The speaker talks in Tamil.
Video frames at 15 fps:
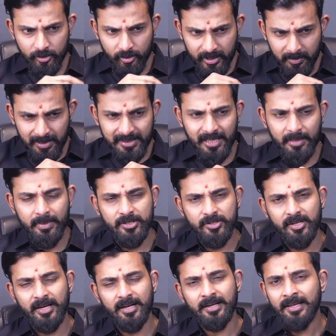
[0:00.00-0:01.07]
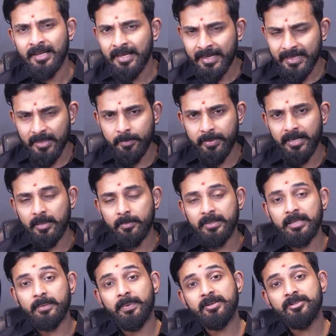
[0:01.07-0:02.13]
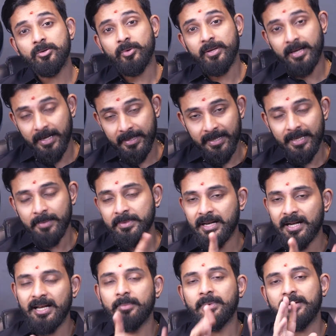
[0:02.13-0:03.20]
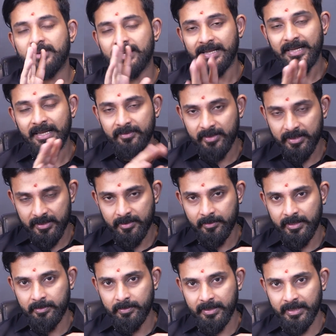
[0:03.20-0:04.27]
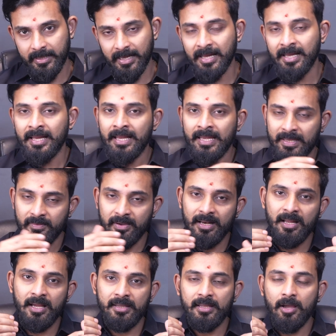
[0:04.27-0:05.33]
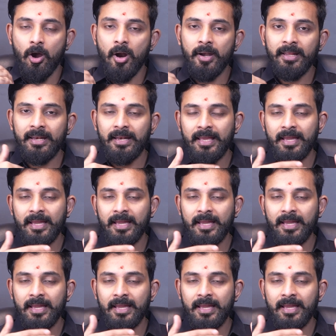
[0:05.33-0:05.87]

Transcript: அந்த மற்ற அமைச்சர்கள் எம்பிகளை பற்றி பேசக்கூடிய கட்டாயம் திரு அண்ணாமலை அவர்களுக்கு ஏன் வருது அப்படின்னு பார்த்தீங்கன்னா இவங்கெல்லாம் அந்த ஆனியன்